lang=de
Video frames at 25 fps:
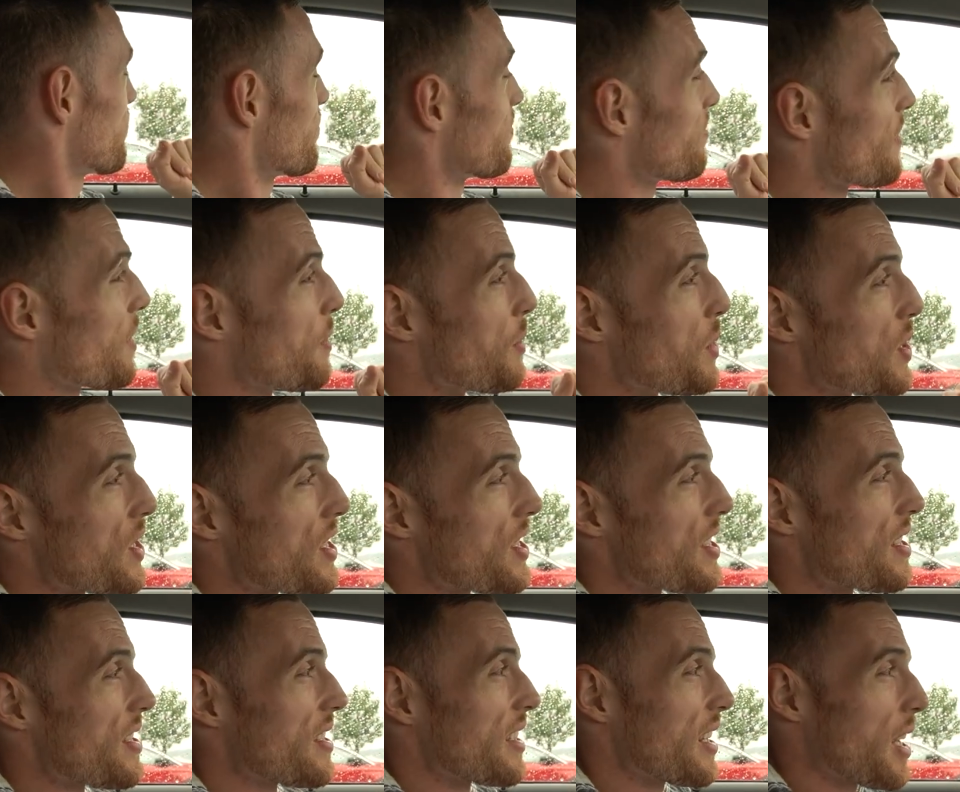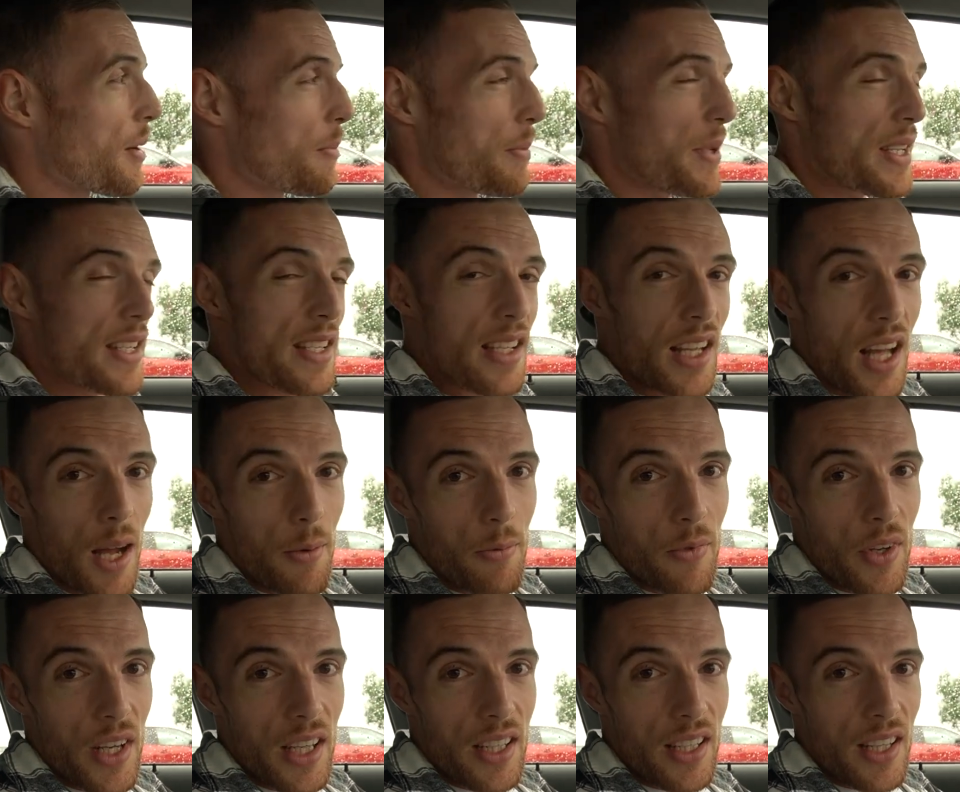wir müssen da ein bisschen
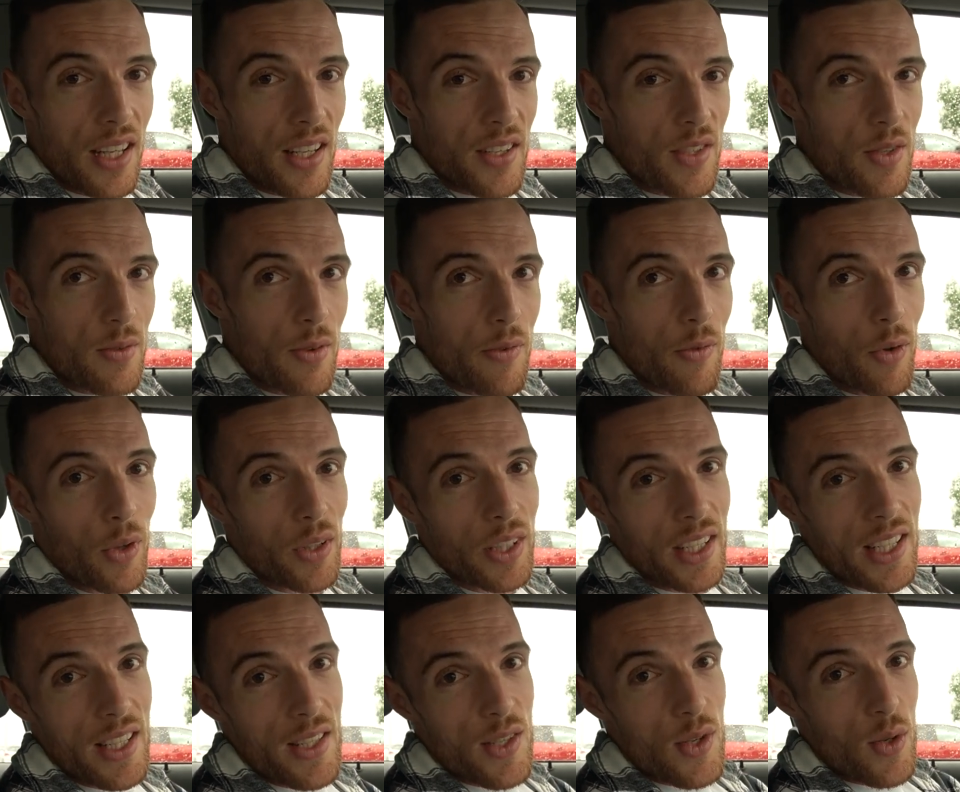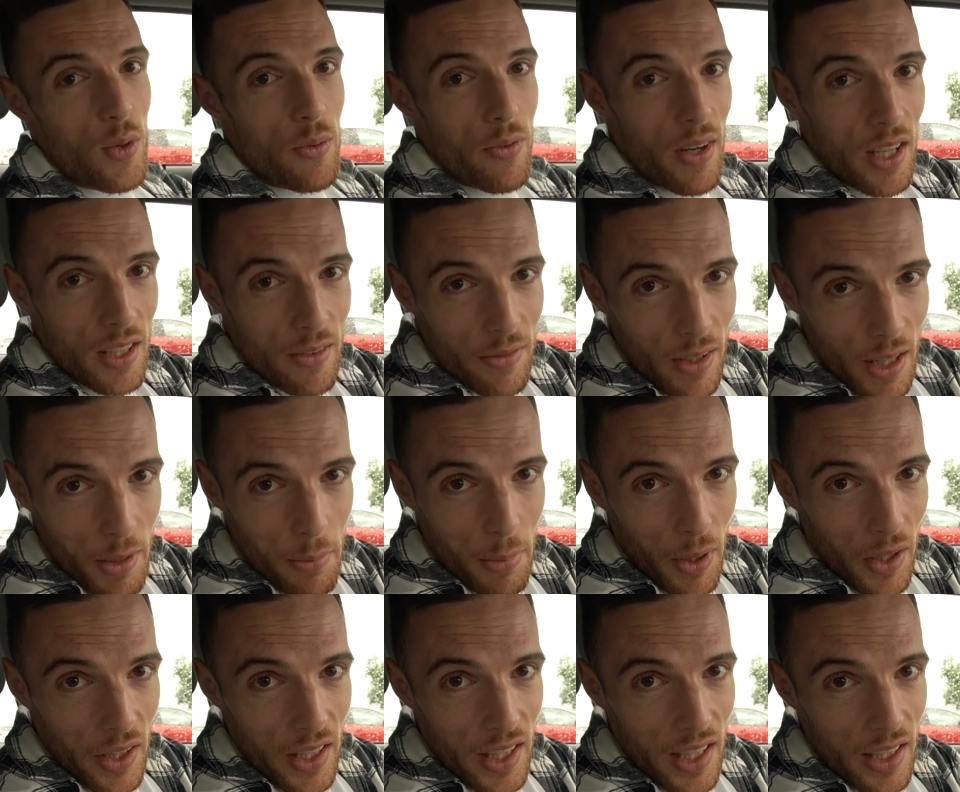abwägen. Also wir wollen nicht zu weit weg
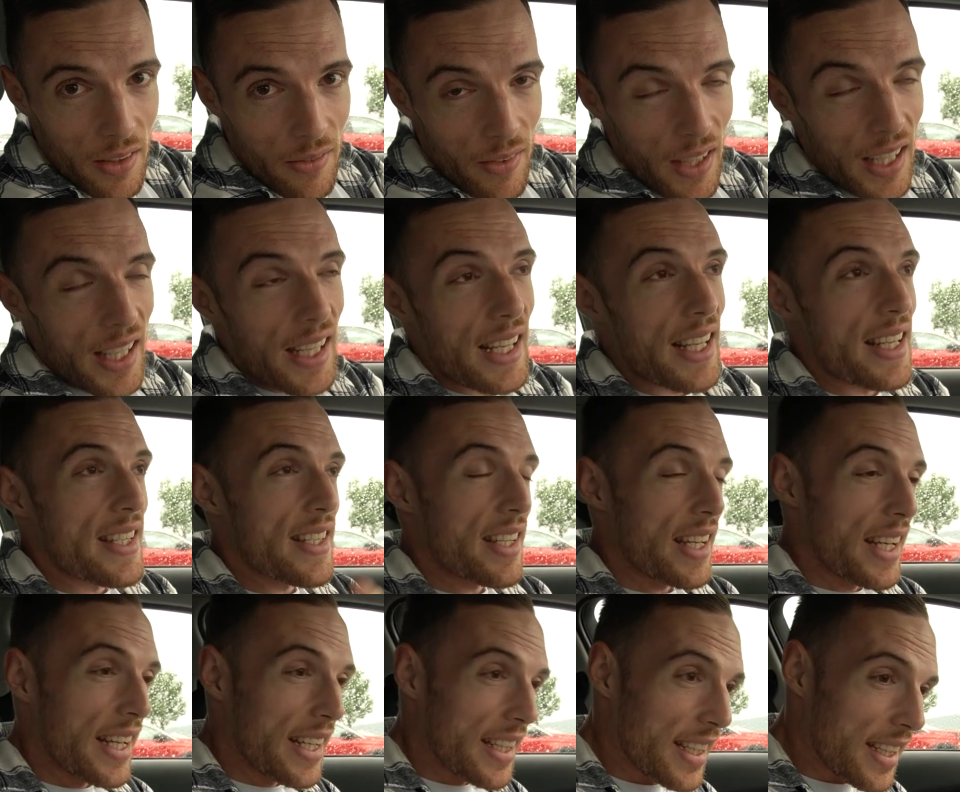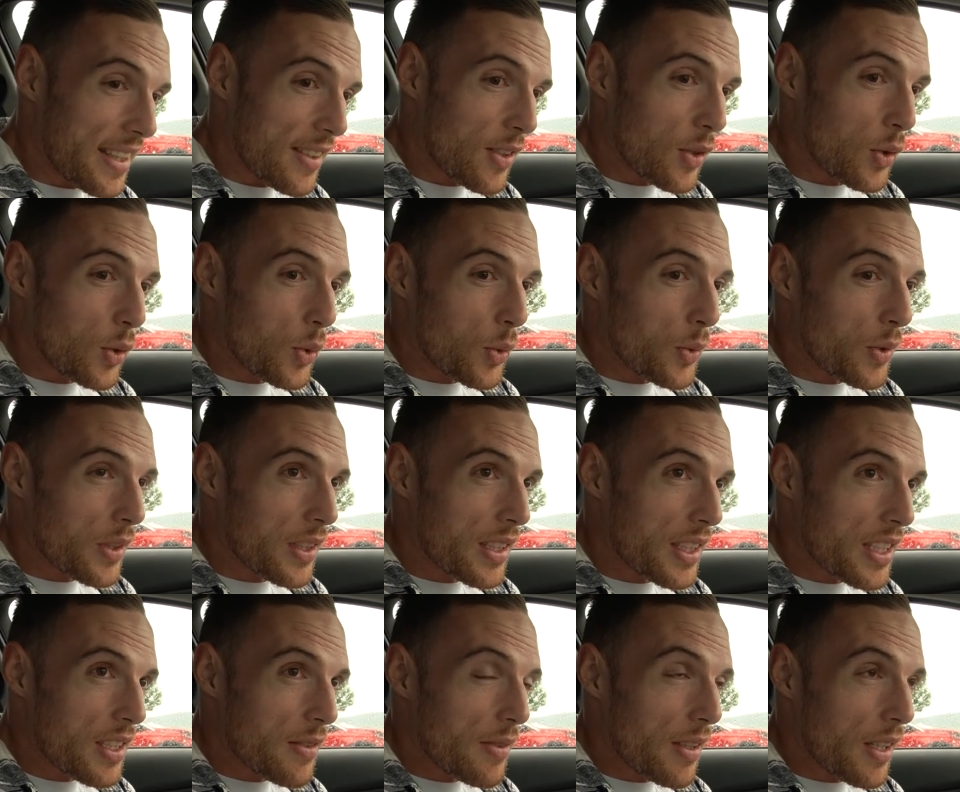parkieren, weil es regnet und
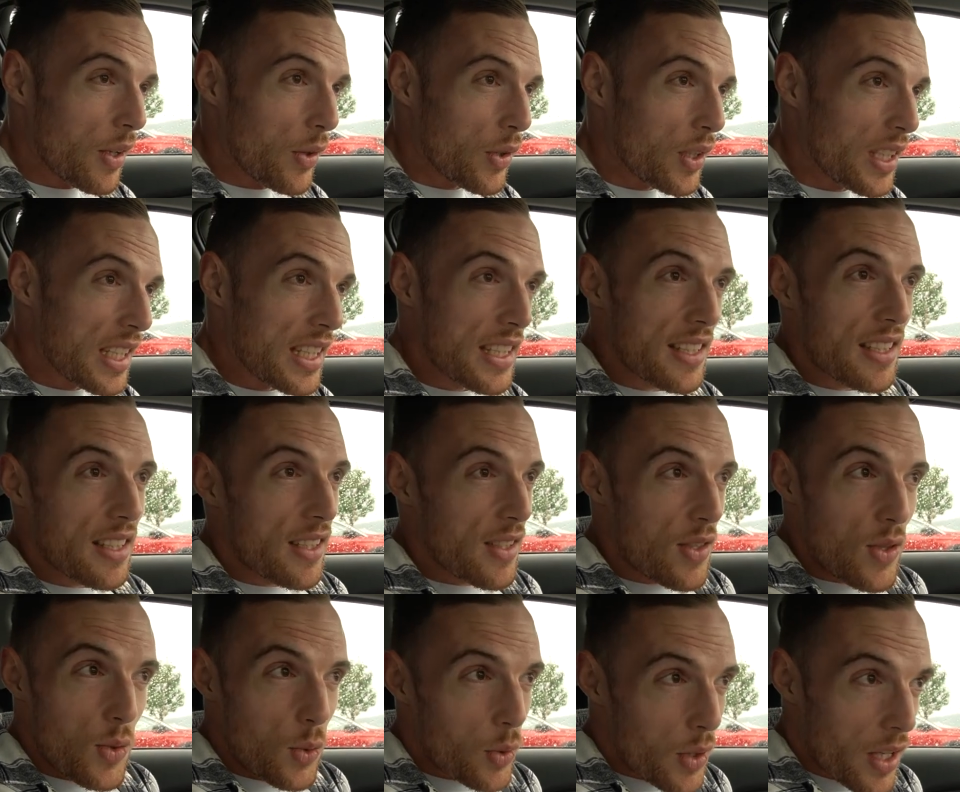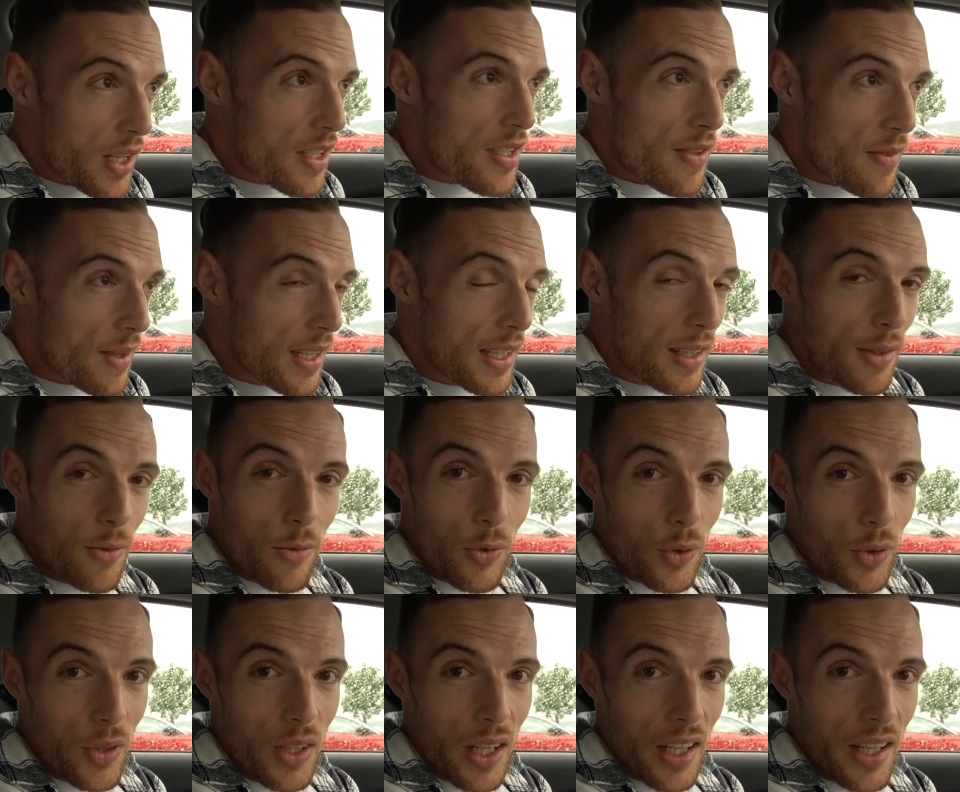ich will auch nicht zu nass werden.
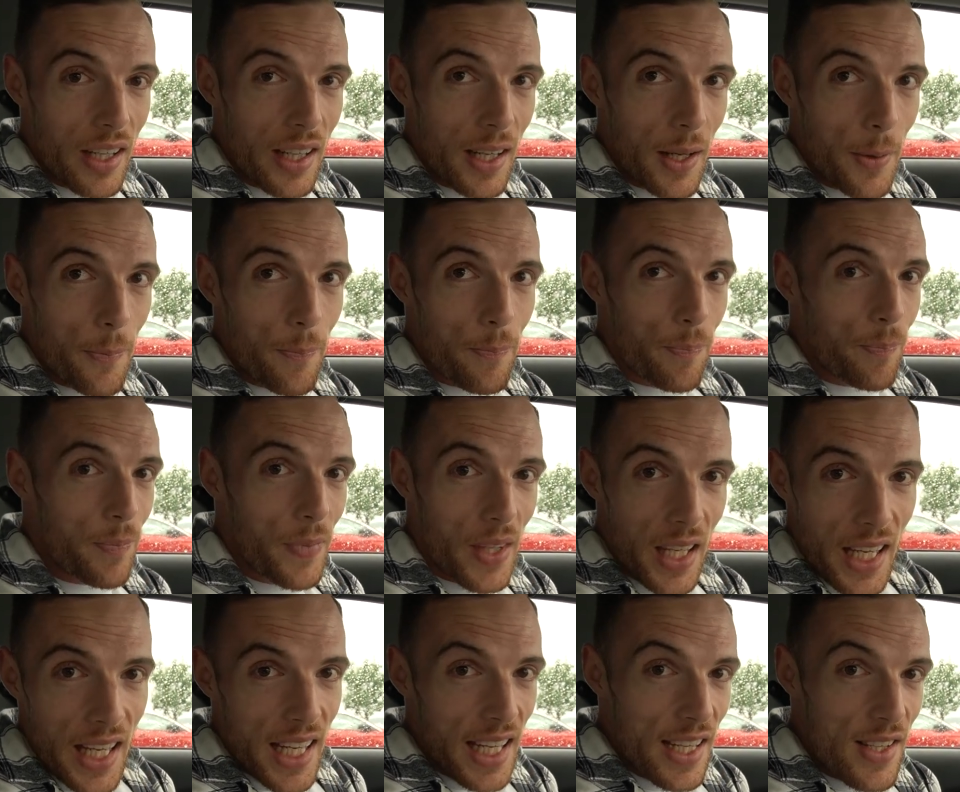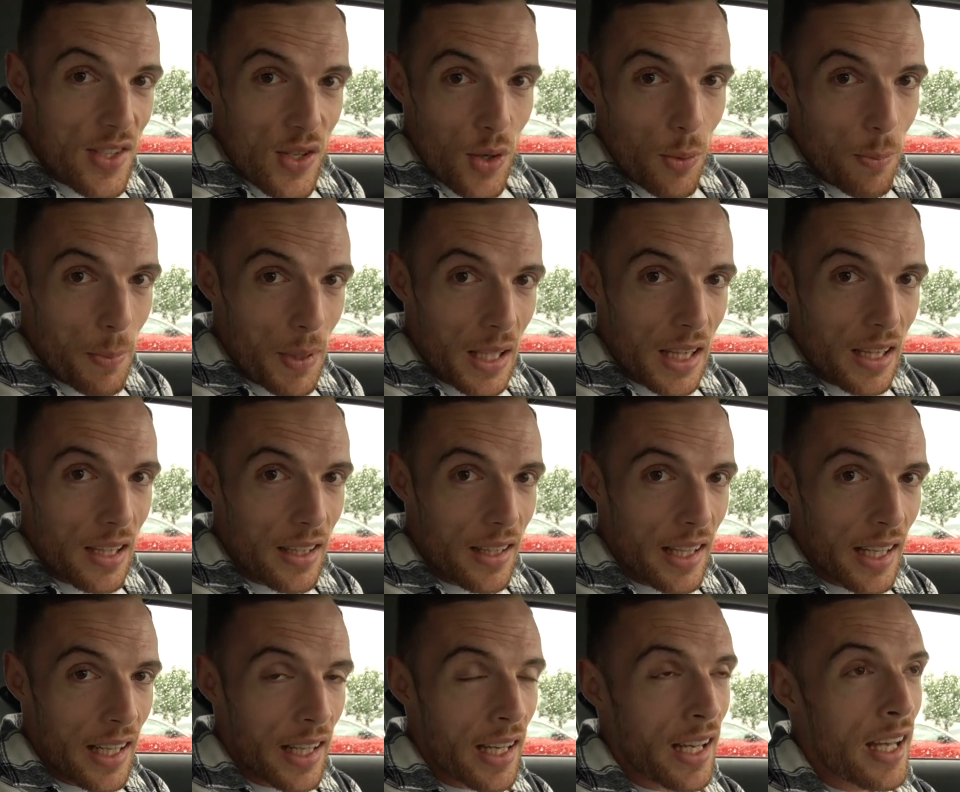Von daher irgend so ein
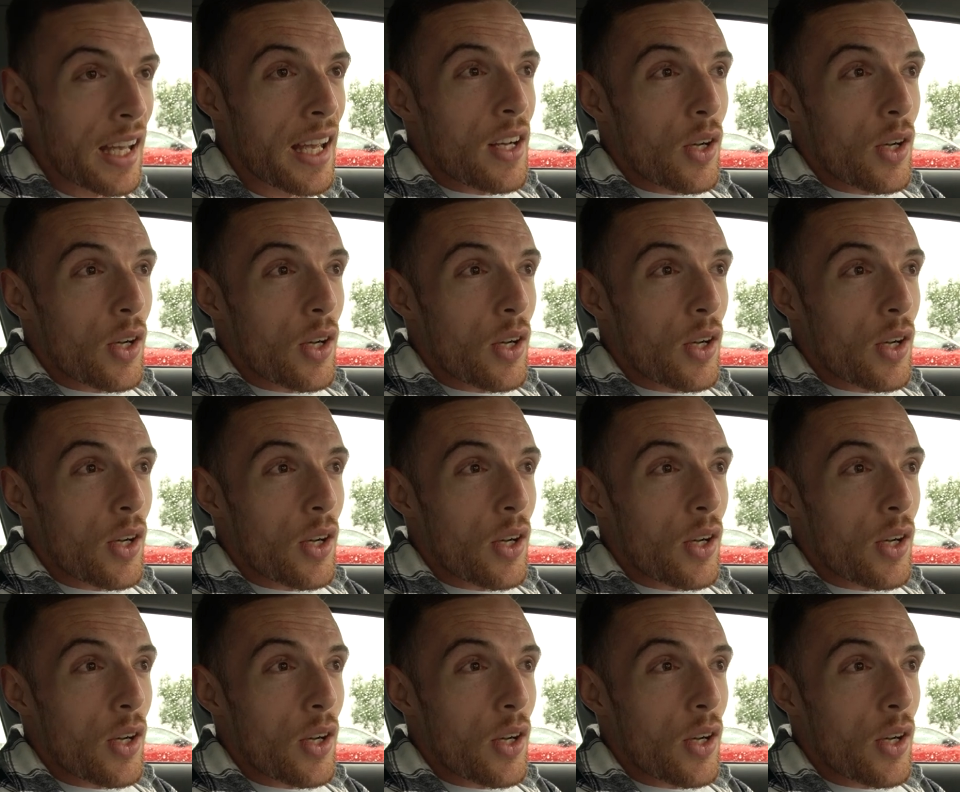Mittelding.